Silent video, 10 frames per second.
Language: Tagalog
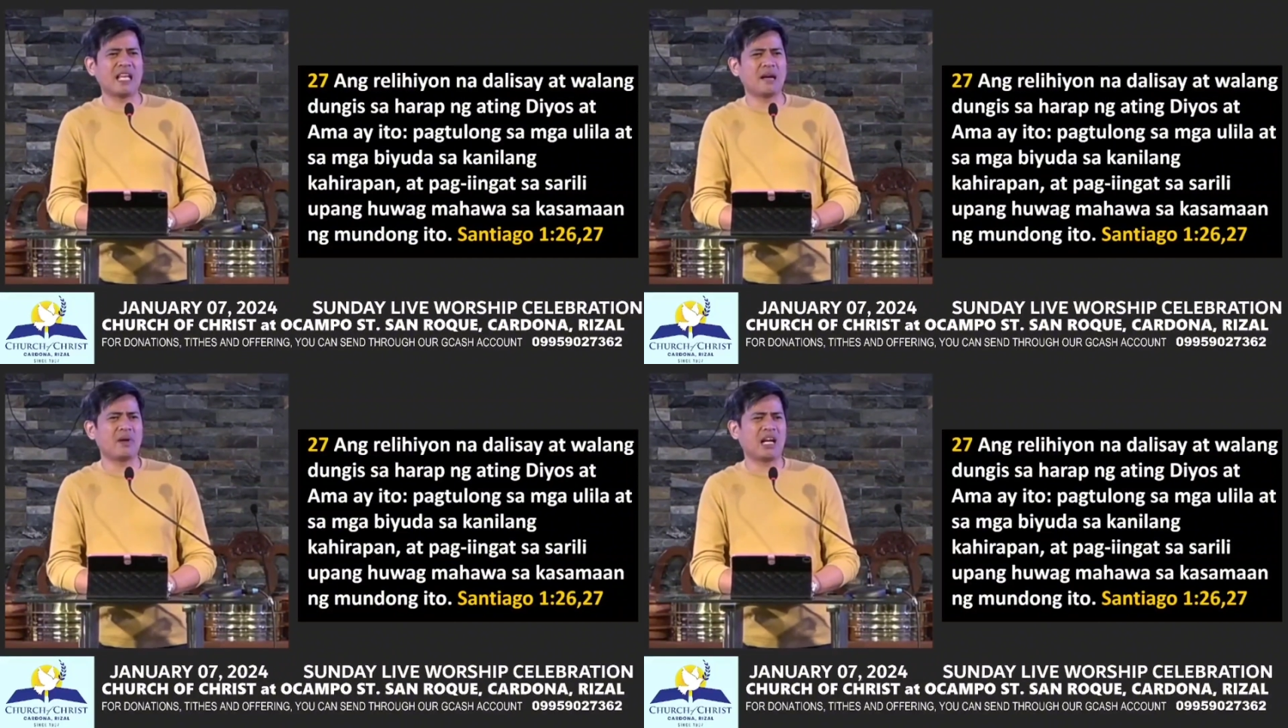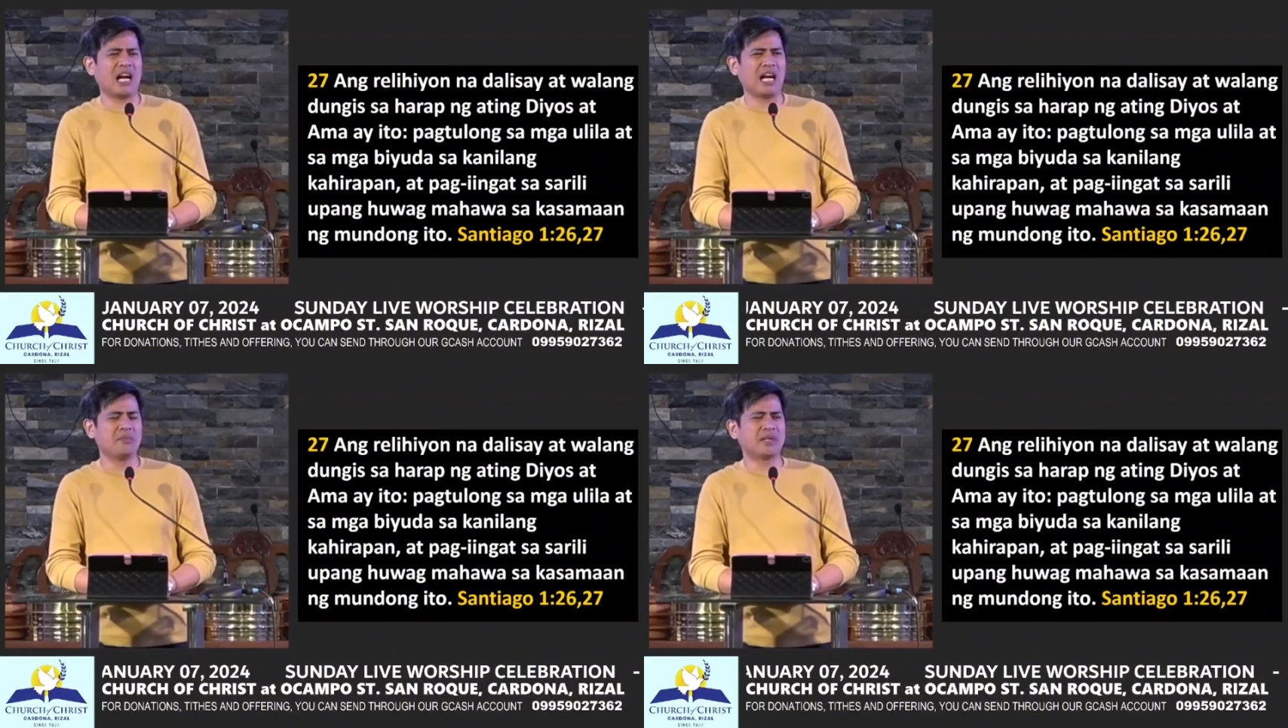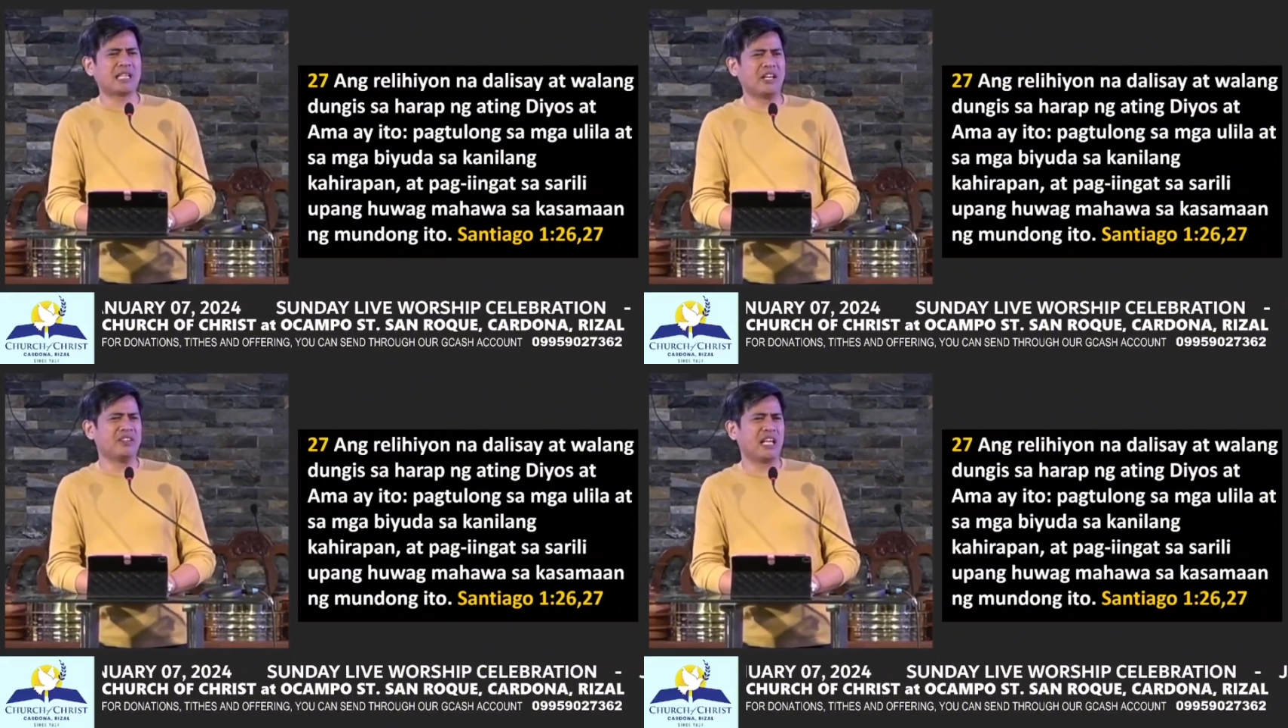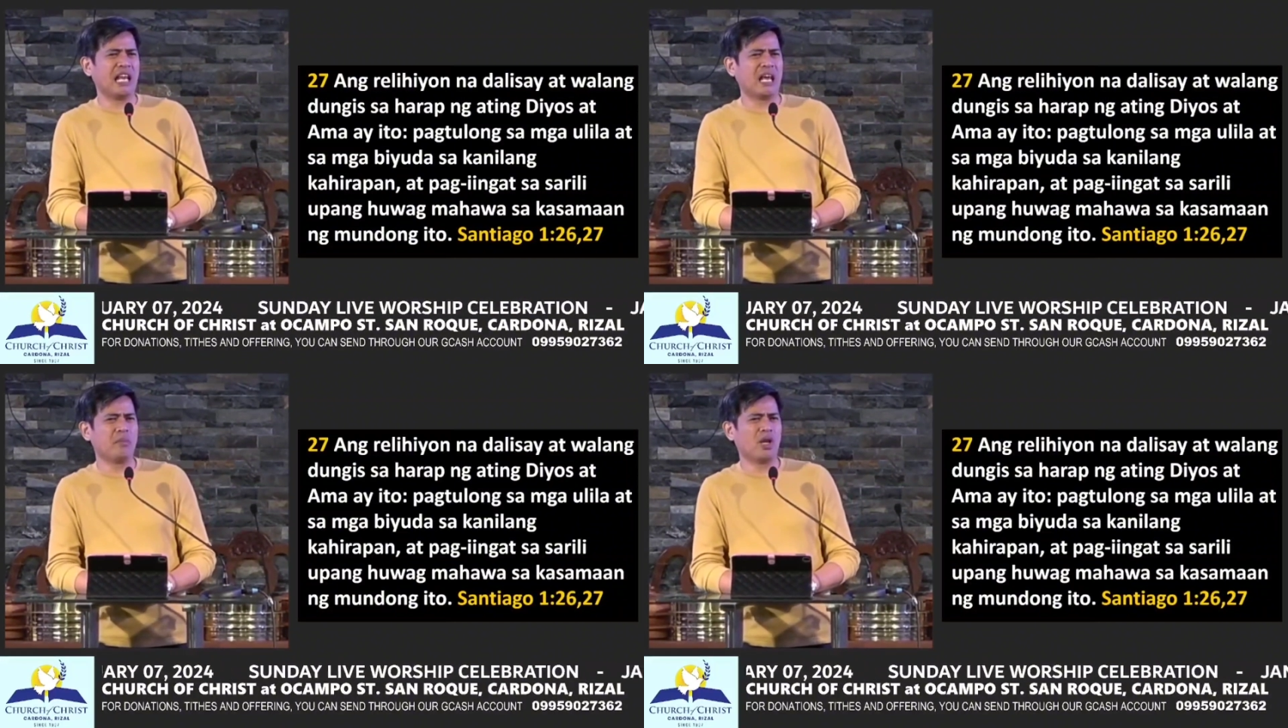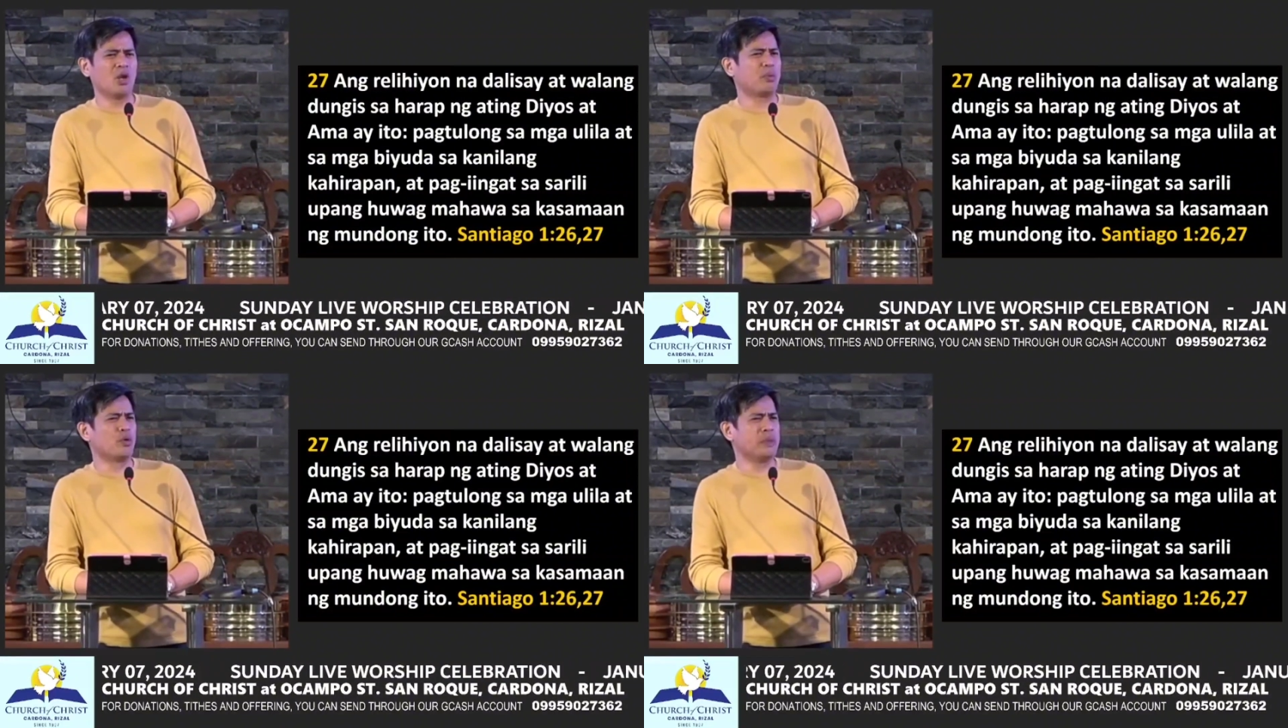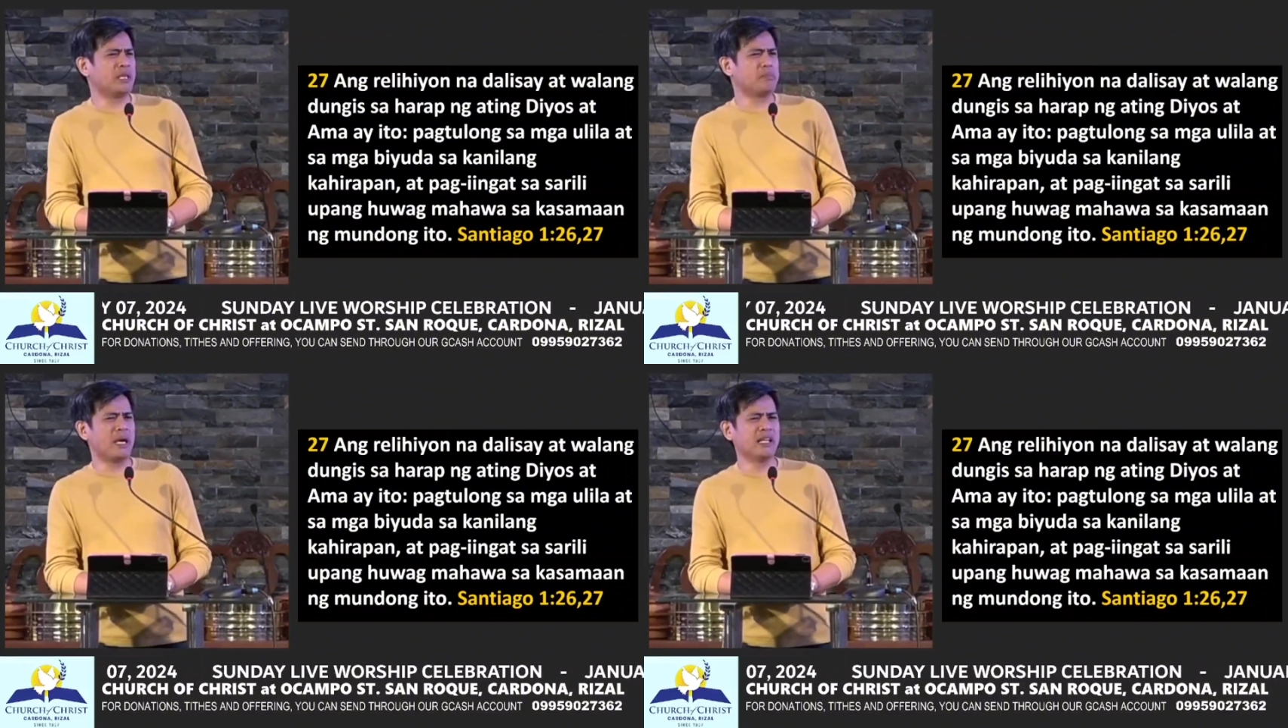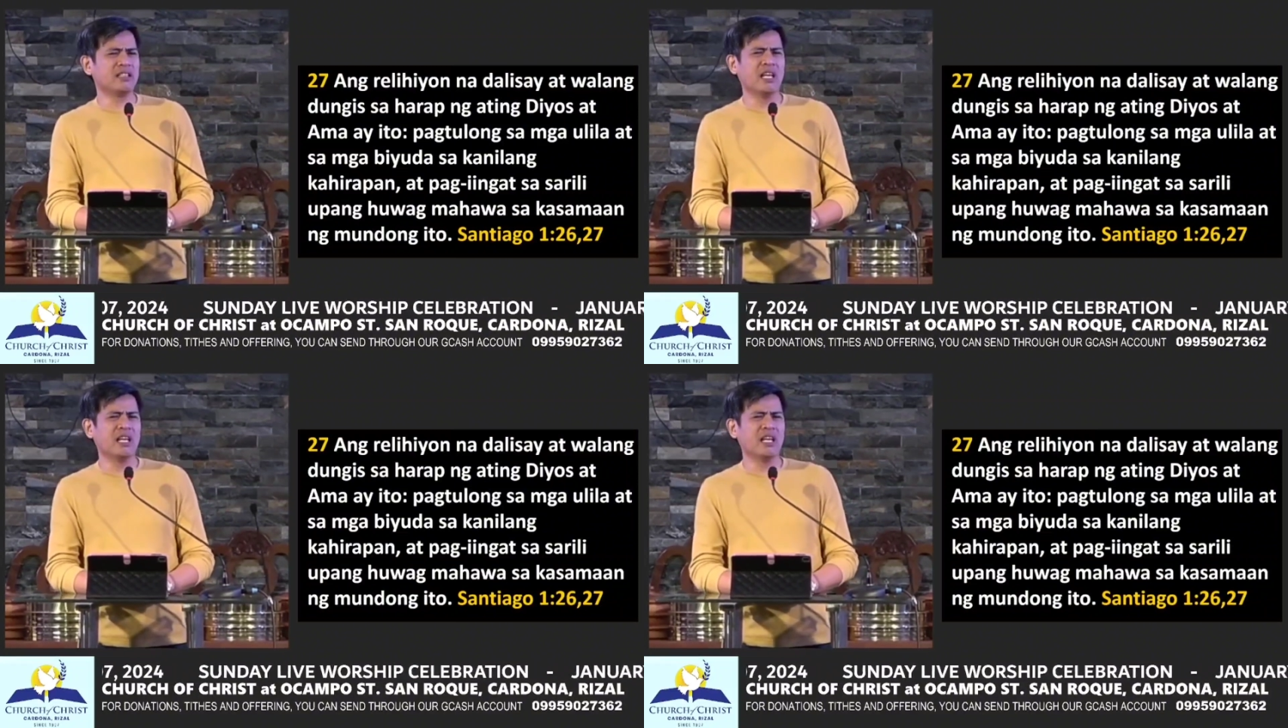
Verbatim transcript: Magkakaiba tayo ng level of commitment,